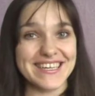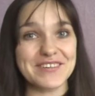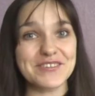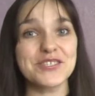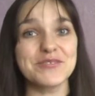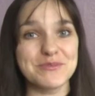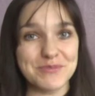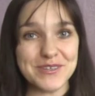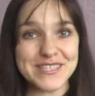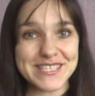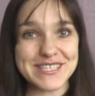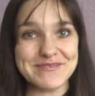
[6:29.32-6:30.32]
хорошим
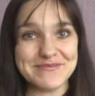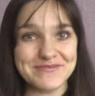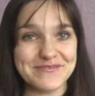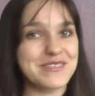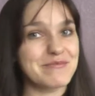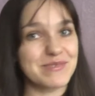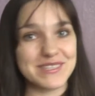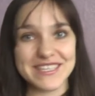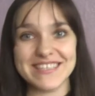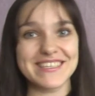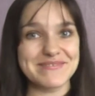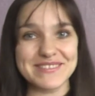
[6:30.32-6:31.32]
эмоциям,
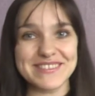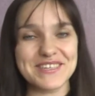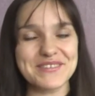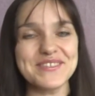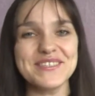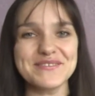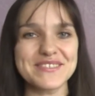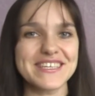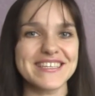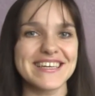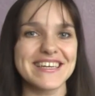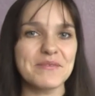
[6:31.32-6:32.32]
выработке там эндорфинов и
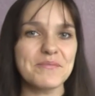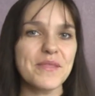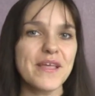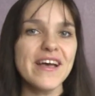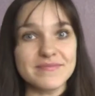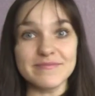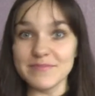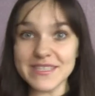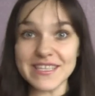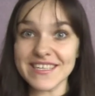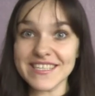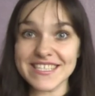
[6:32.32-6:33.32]
так далее.
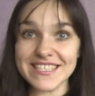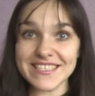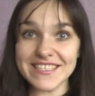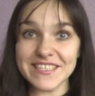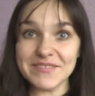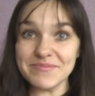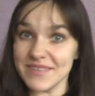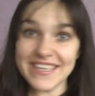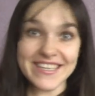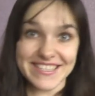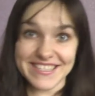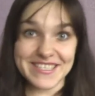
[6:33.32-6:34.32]
Мы так и сделали.
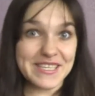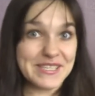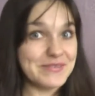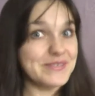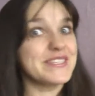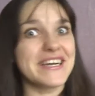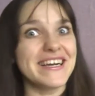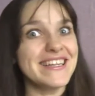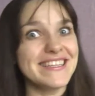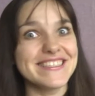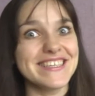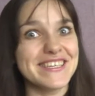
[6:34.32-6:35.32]
Это действует,
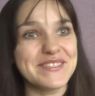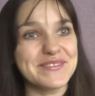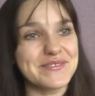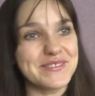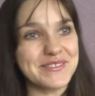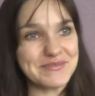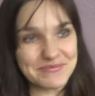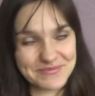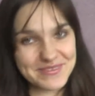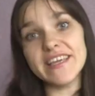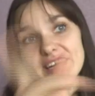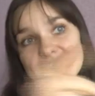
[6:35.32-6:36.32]
реально действует.
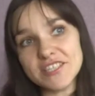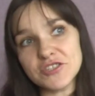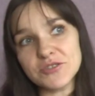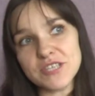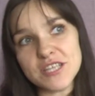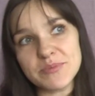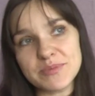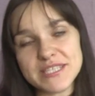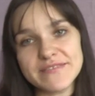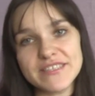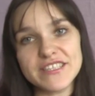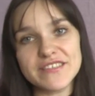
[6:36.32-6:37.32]
А, и еще она
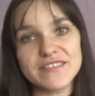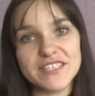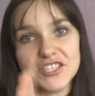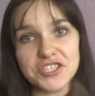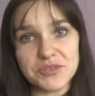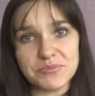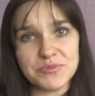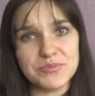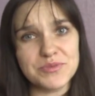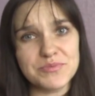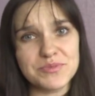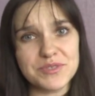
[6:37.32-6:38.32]
посоветовала, чем мы
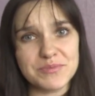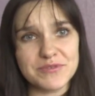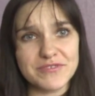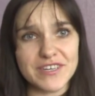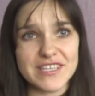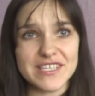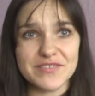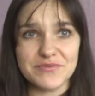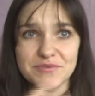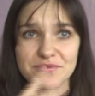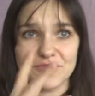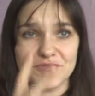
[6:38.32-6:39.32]
будем перемывать
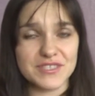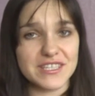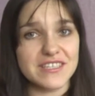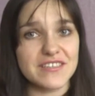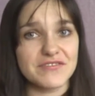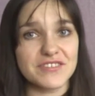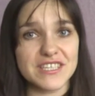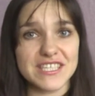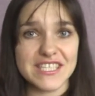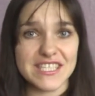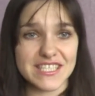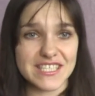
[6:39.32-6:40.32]
вот этот
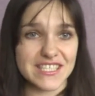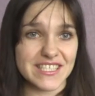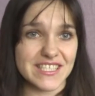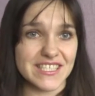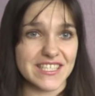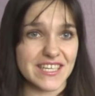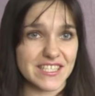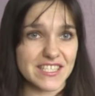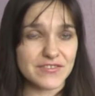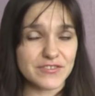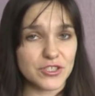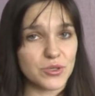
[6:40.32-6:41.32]
весь э,
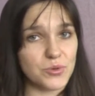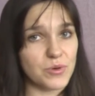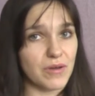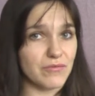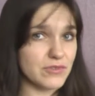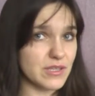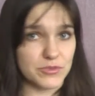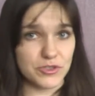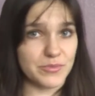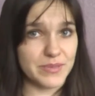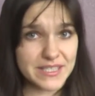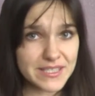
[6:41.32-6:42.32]
негатив, что у кого там
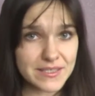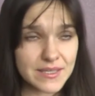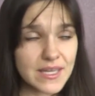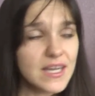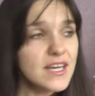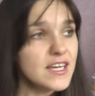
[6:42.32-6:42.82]
что болит.